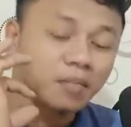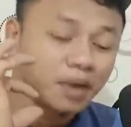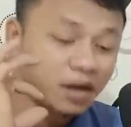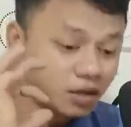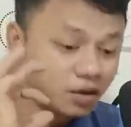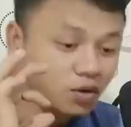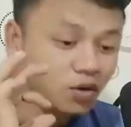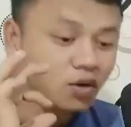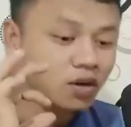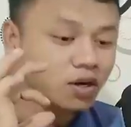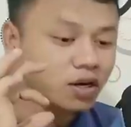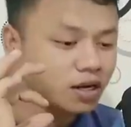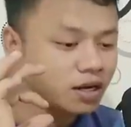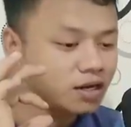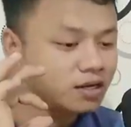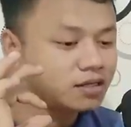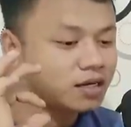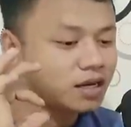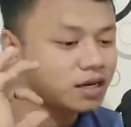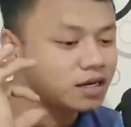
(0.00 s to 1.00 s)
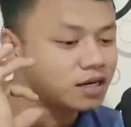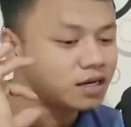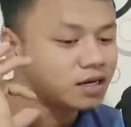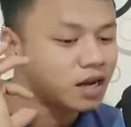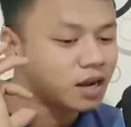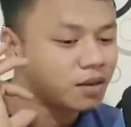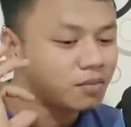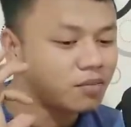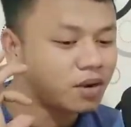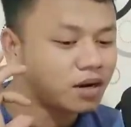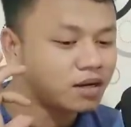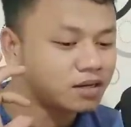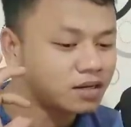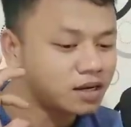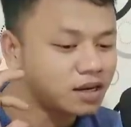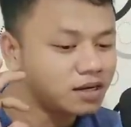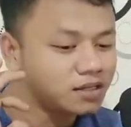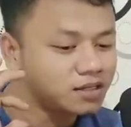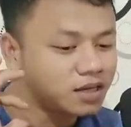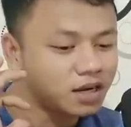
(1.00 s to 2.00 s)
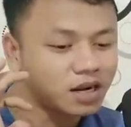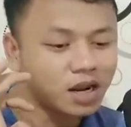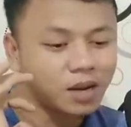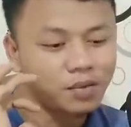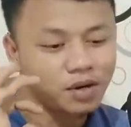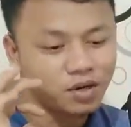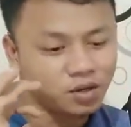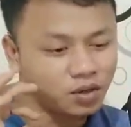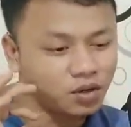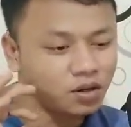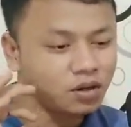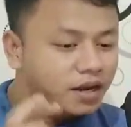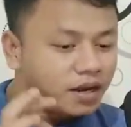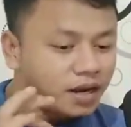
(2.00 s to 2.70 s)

Medo ya dari Abang dah Jaka Medo